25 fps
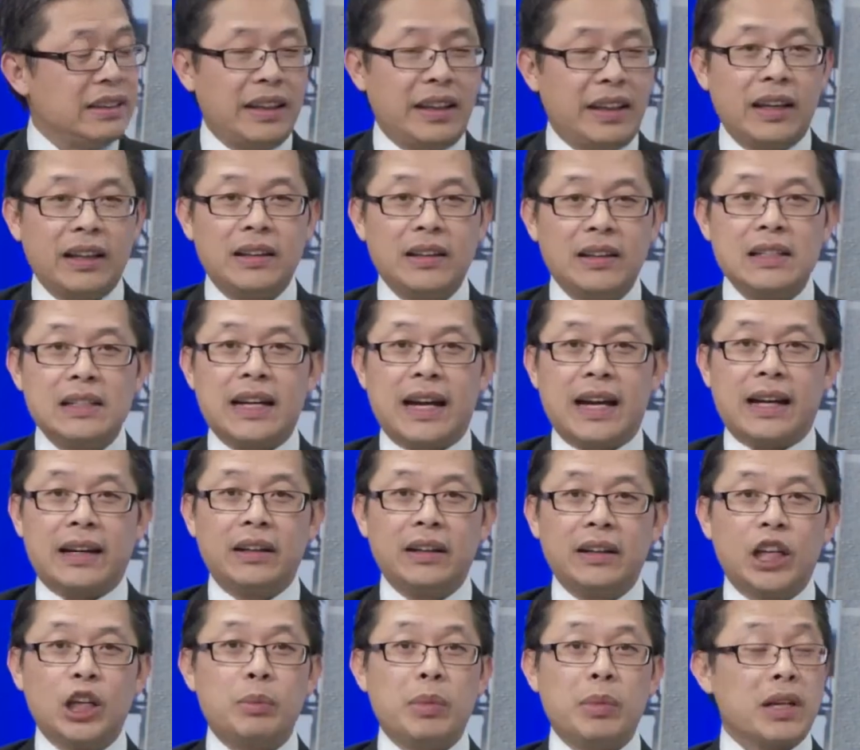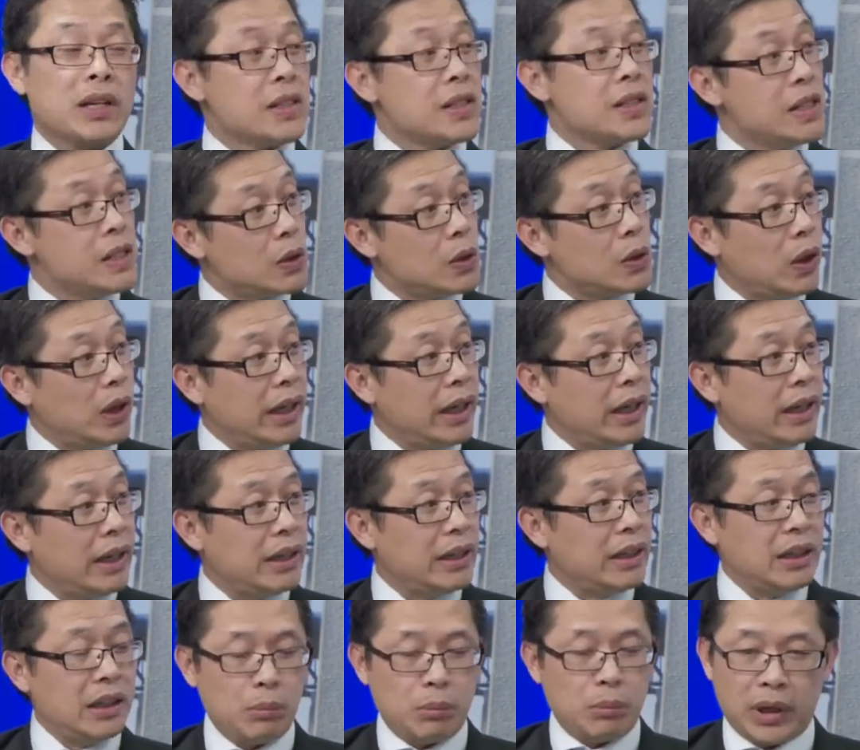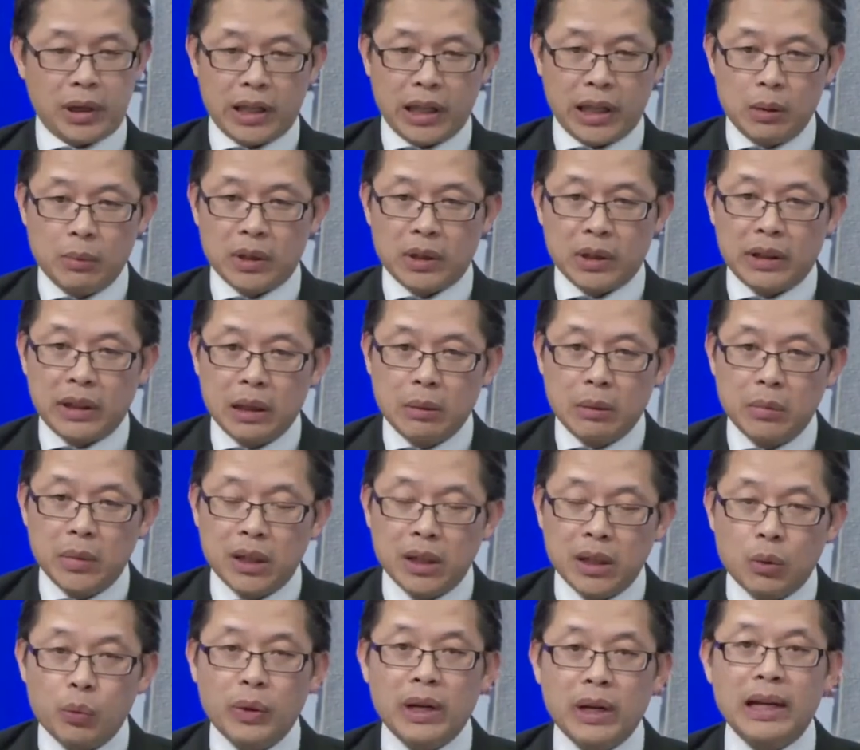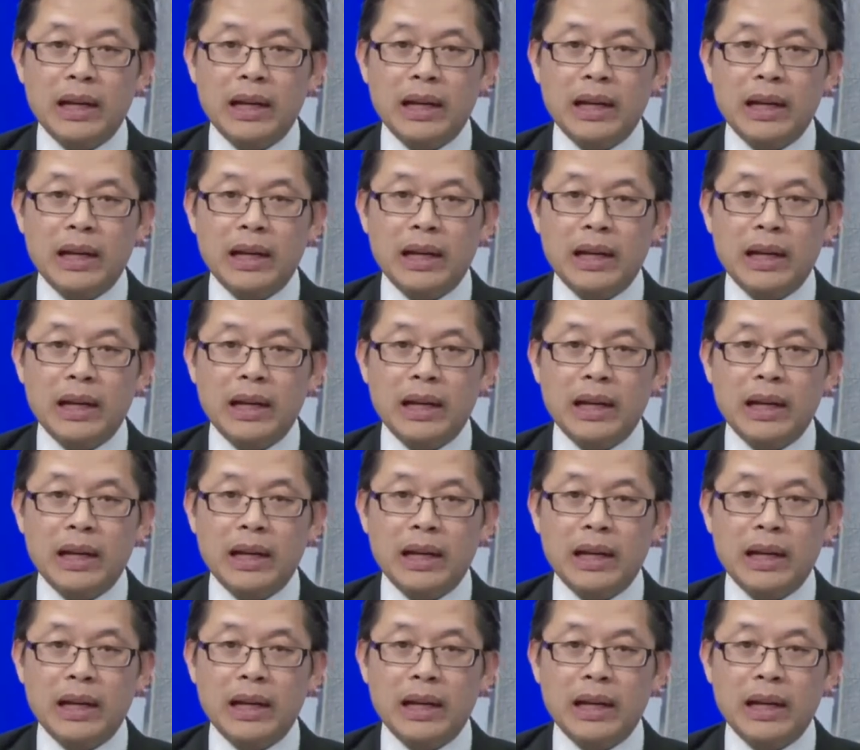thì cái tình trạng nó kêu bằng systolic mà khi mình tim mình nó